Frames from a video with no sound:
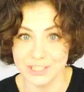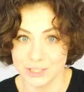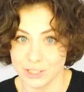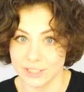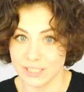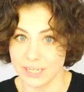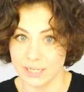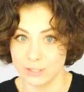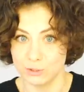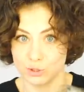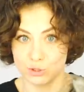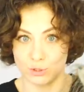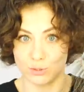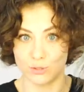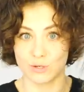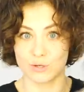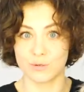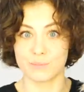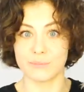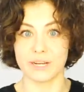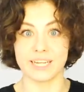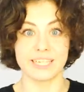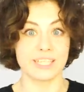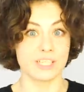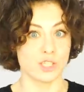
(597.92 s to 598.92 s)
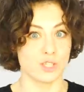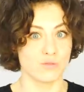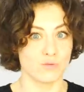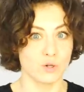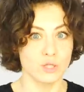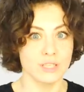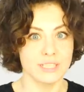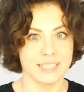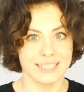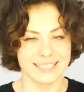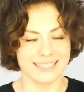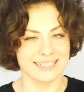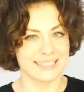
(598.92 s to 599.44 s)
не считаю, что мои
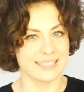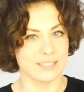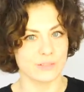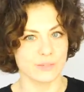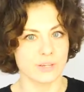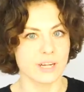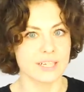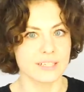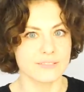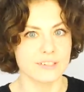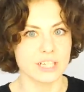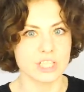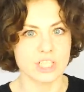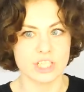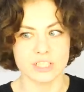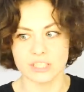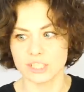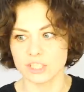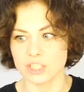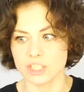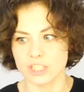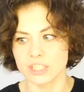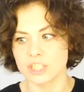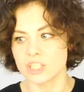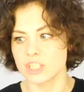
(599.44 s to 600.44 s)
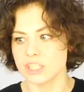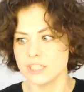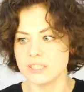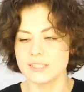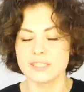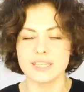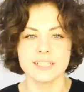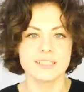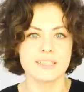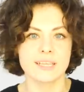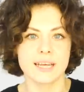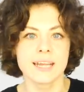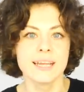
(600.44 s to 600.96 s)
животные, надеюсь, как и ваши, должны жить
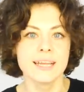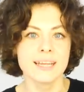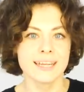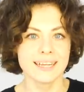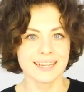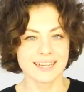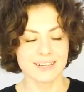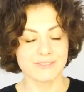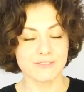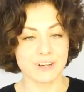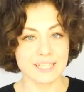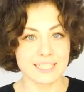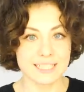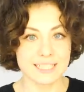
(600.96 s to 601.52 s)
где-то в